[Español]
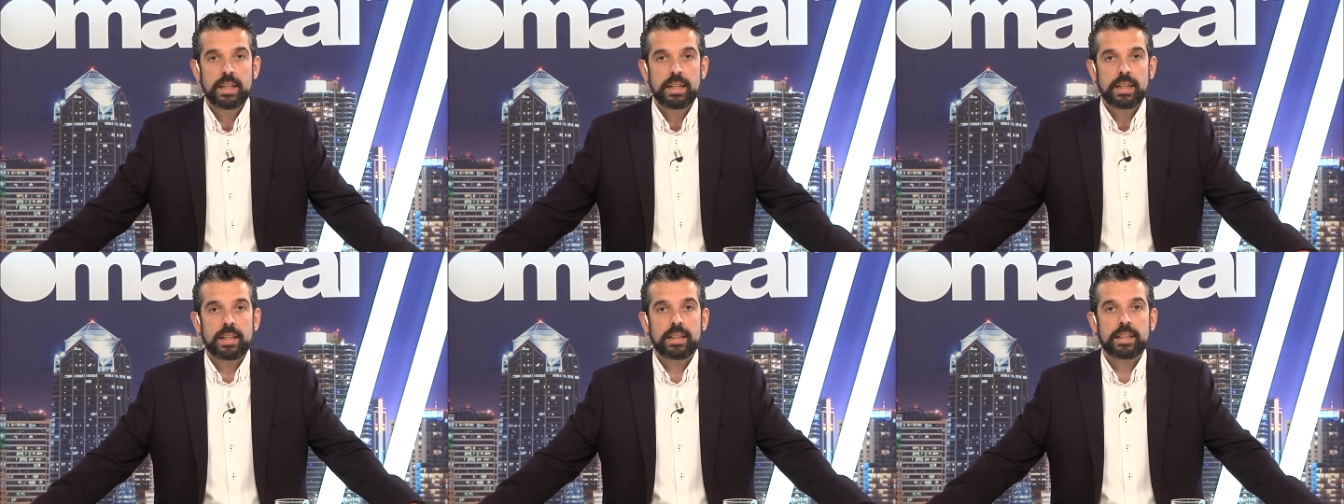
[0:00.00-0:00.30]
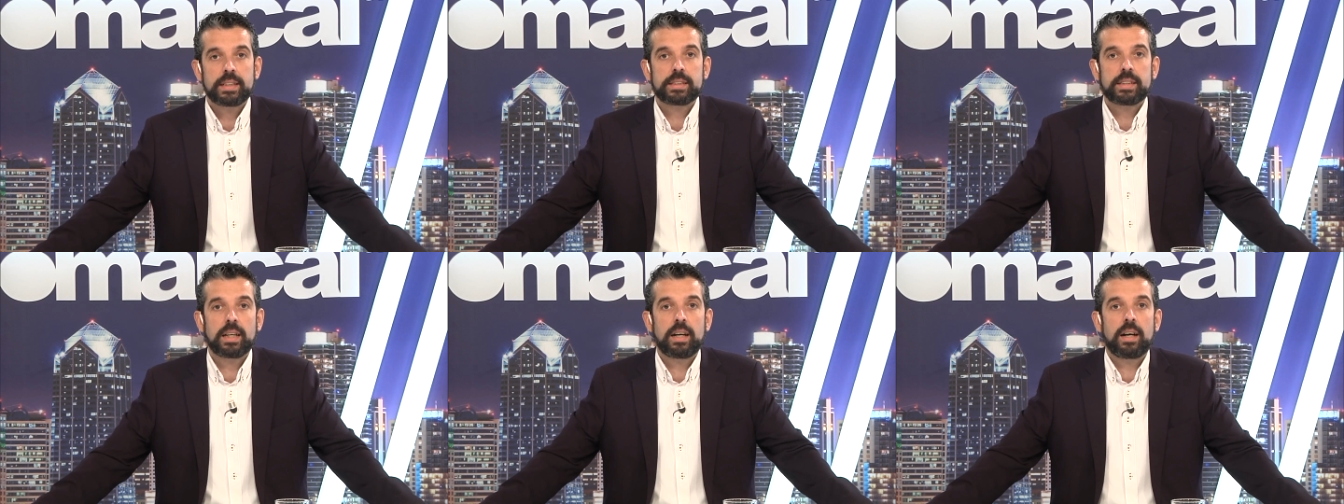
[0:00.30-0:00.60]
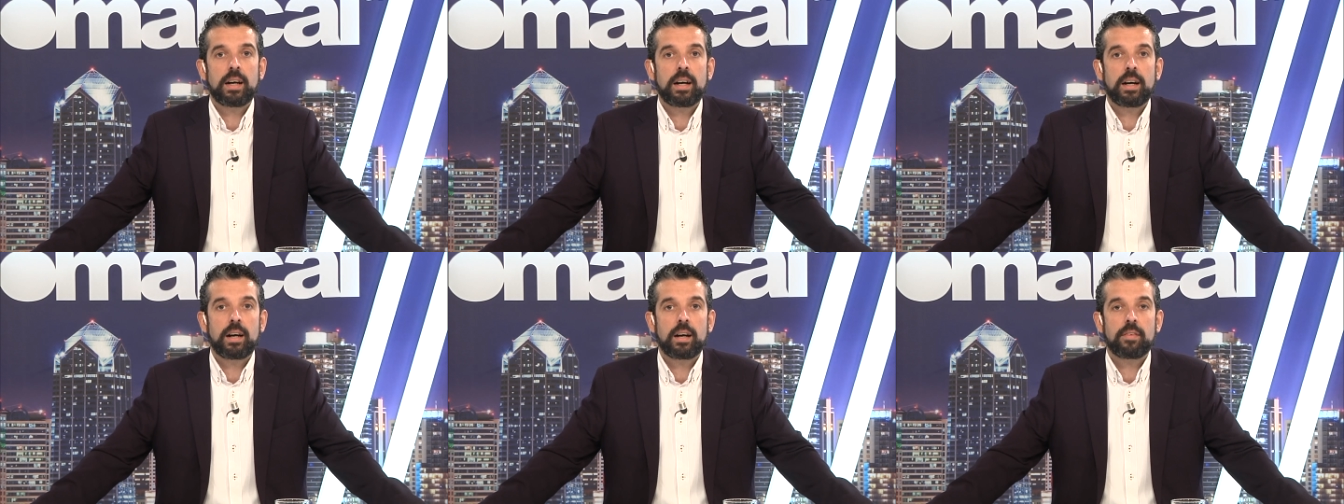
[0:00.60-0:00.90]
en
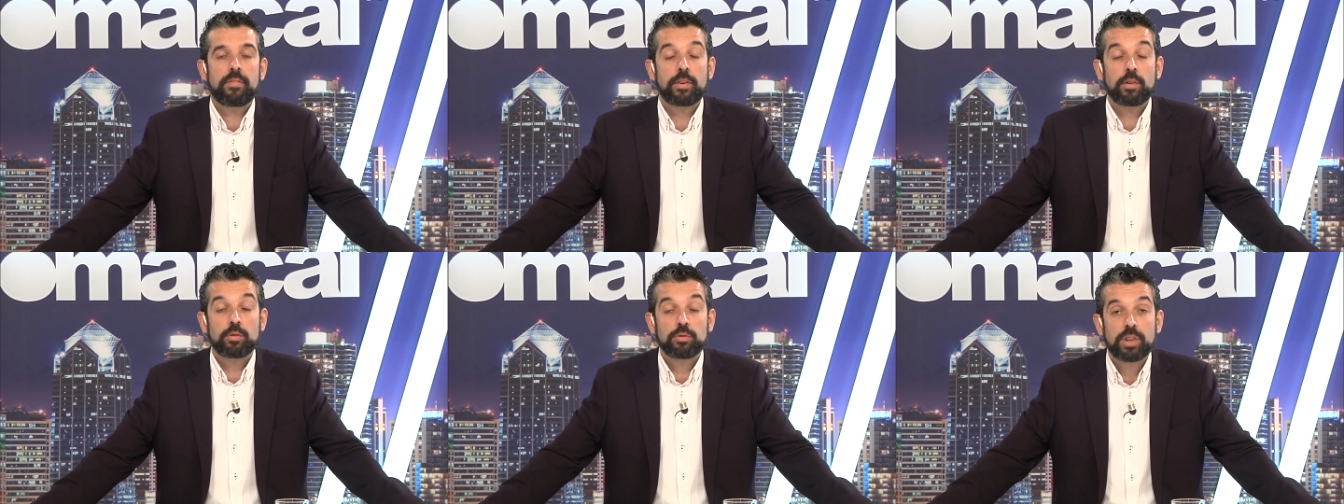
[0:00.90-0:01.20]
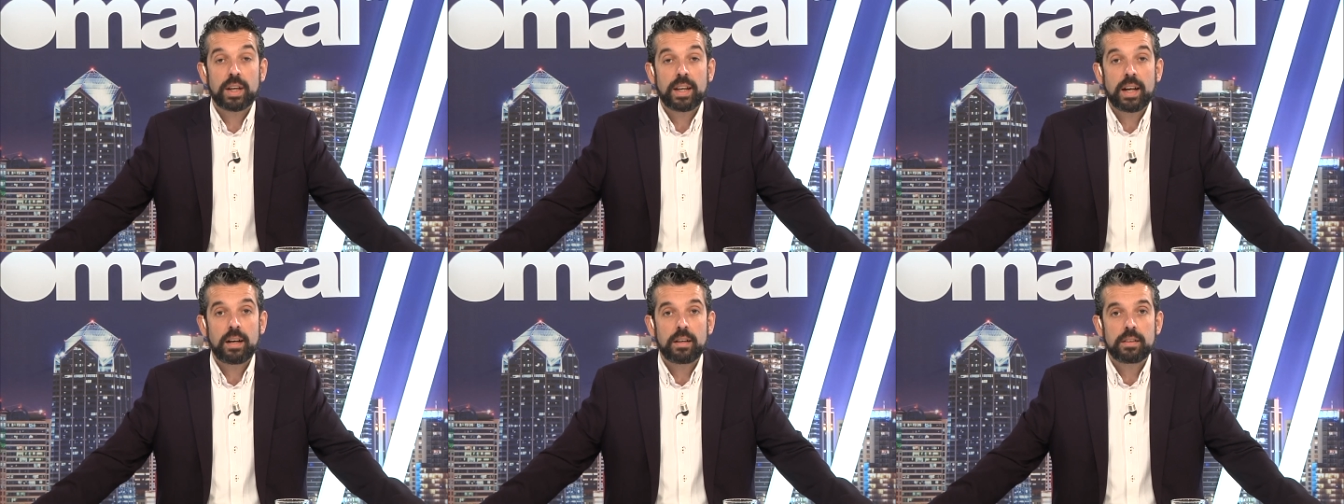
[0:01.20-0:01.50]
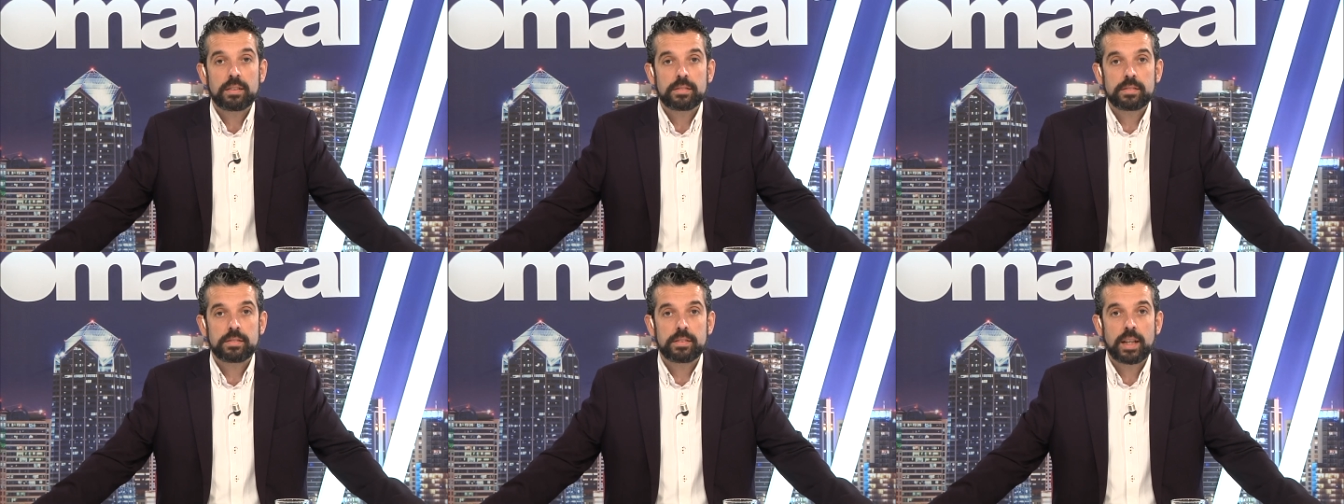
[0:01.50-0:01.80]
esa frontera
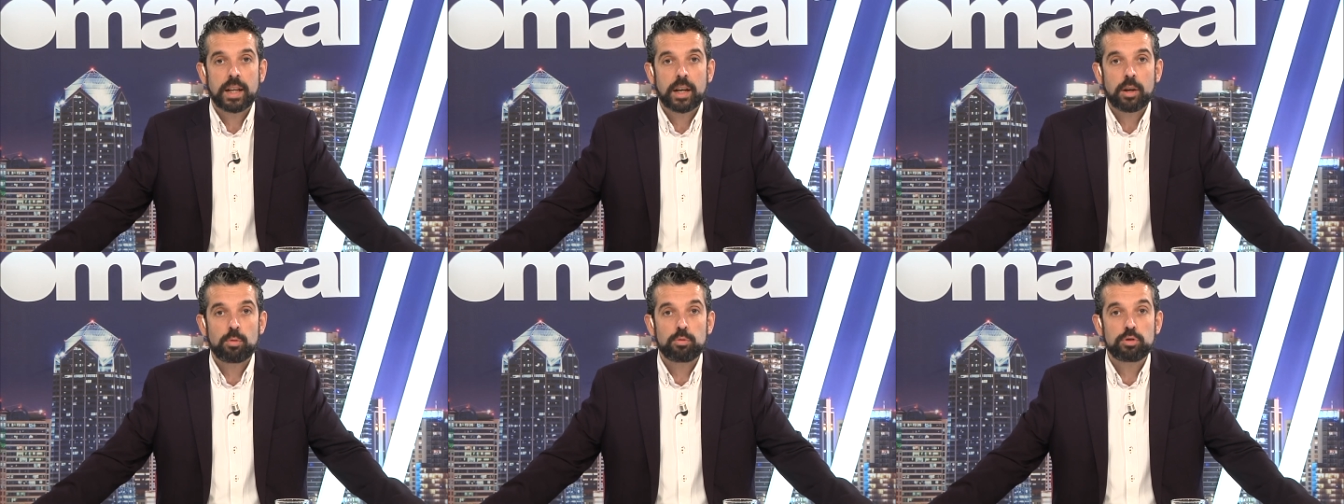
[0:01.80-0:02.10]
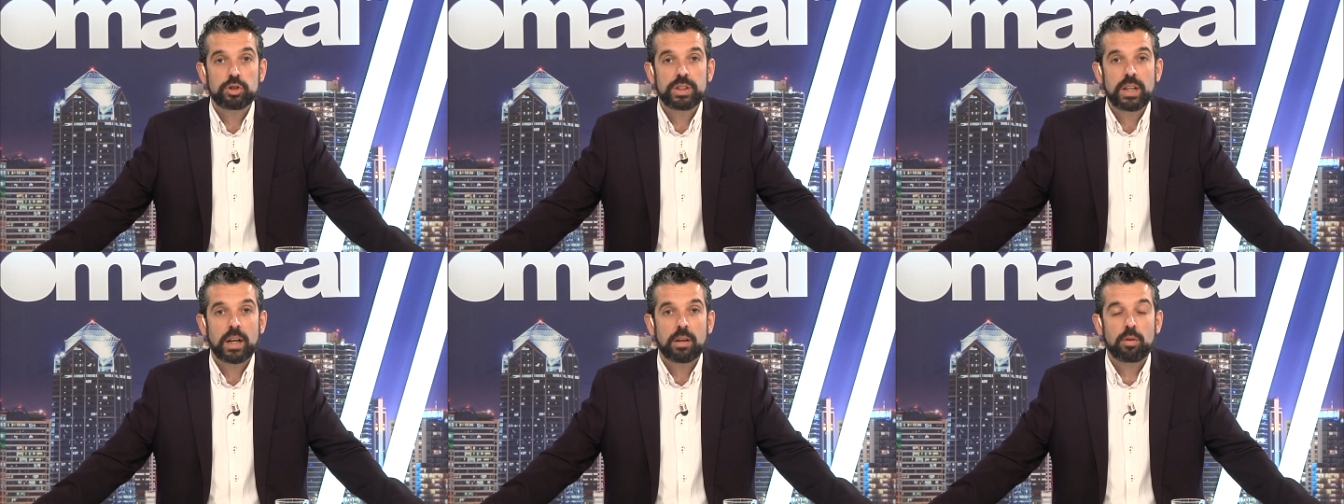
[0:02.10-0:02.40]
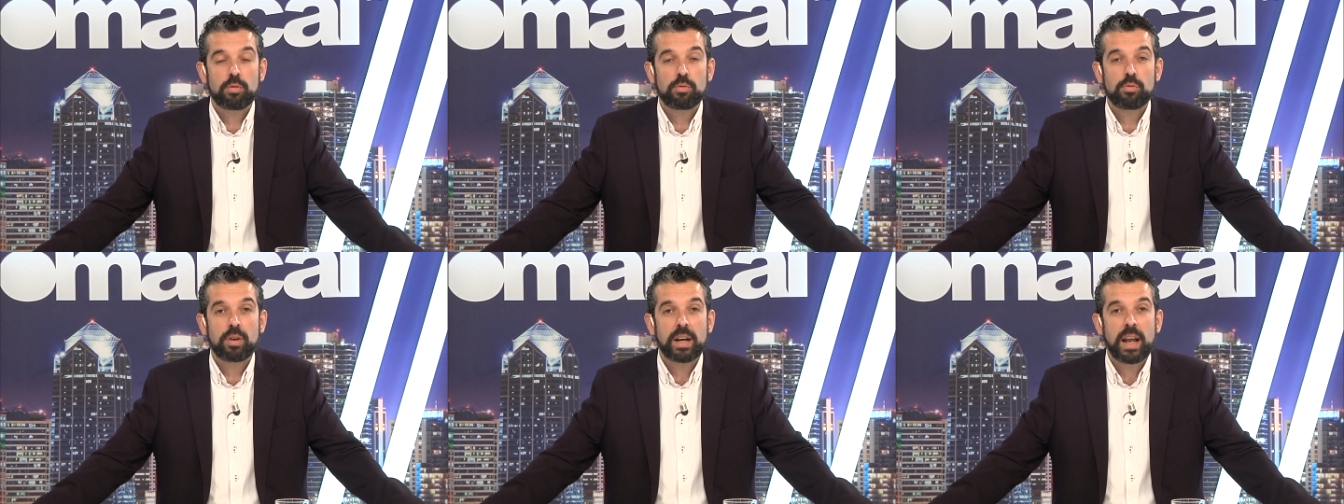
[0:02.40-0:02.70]
de Rusia
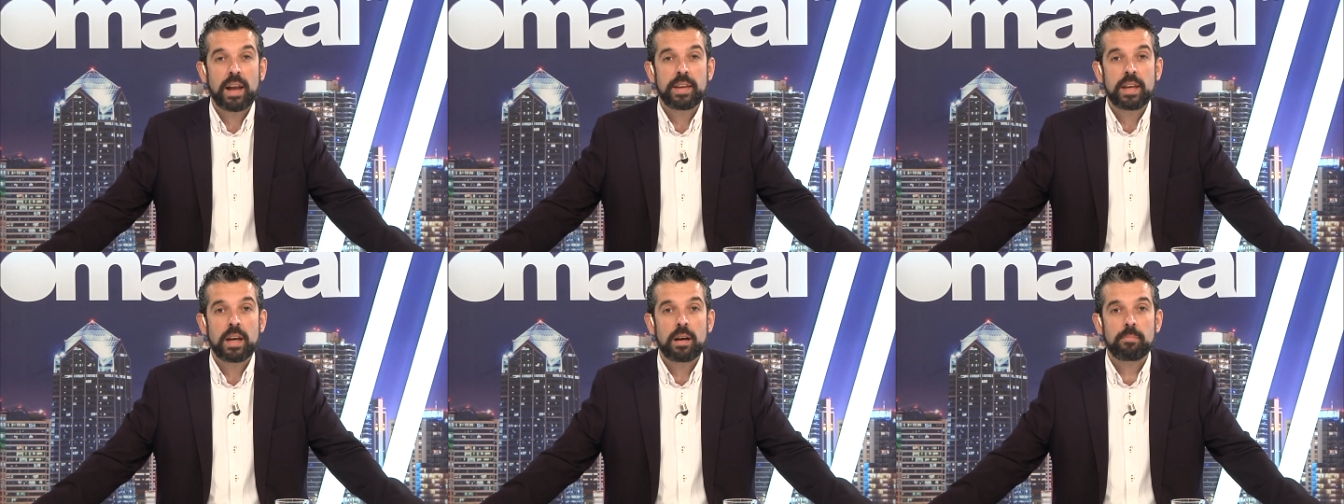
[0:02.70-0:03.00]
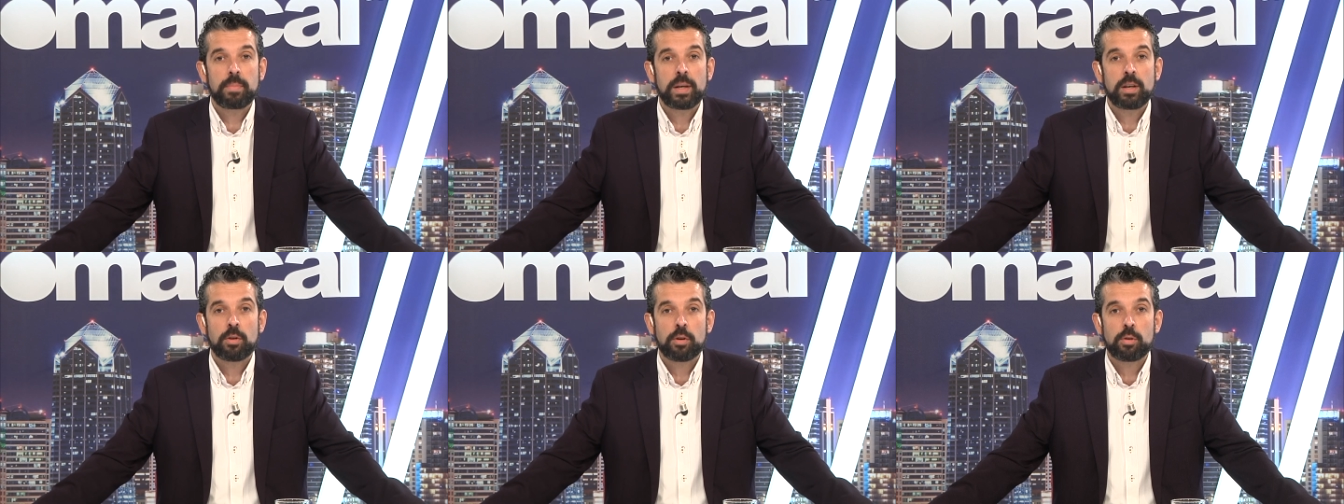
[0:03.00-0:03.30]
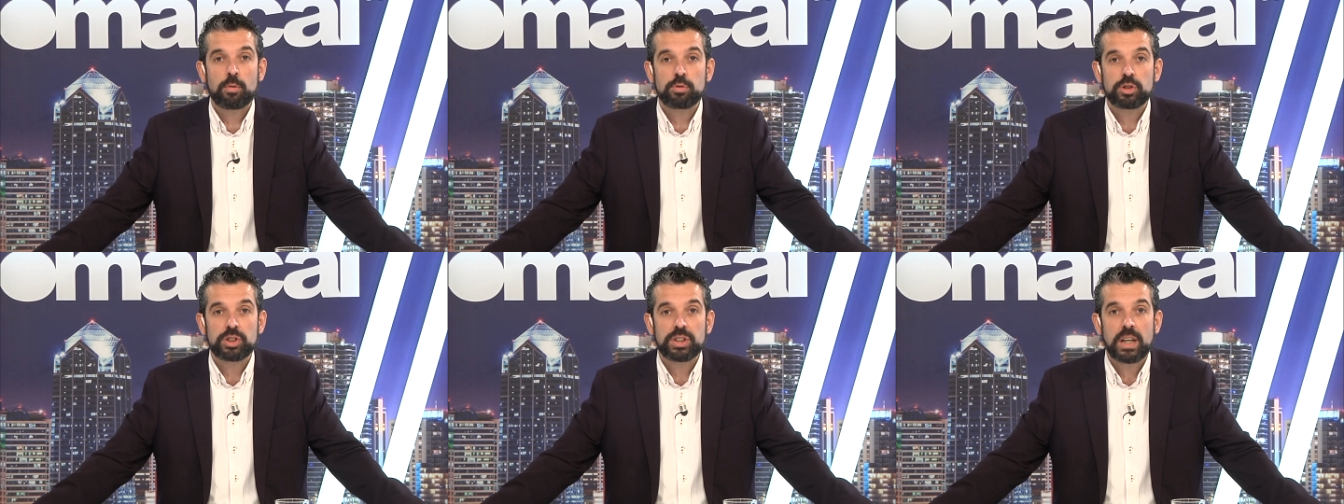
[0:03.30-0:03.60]
con Ucrania,
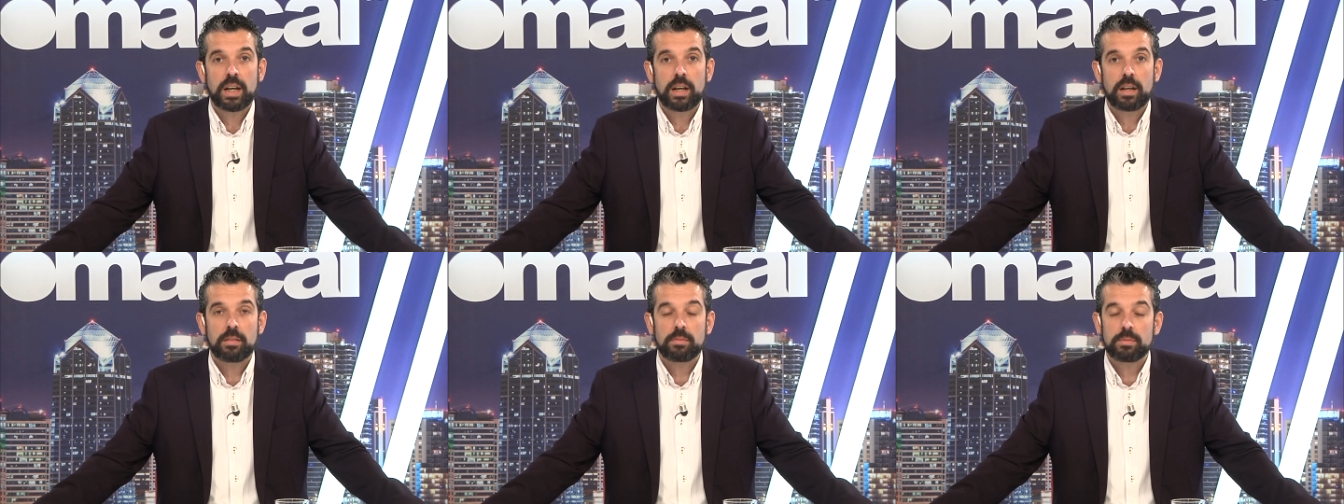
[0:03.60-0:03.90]
Bielorrusia,